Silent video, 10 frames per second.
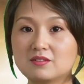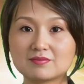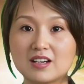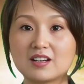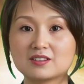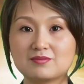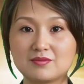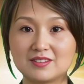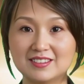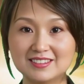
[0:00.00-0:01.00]
他们能
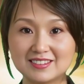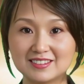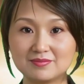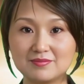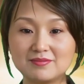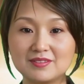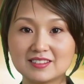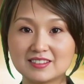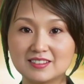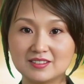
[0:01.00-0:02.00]
够在离中国
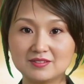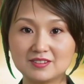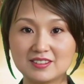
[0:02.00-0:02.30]
更远、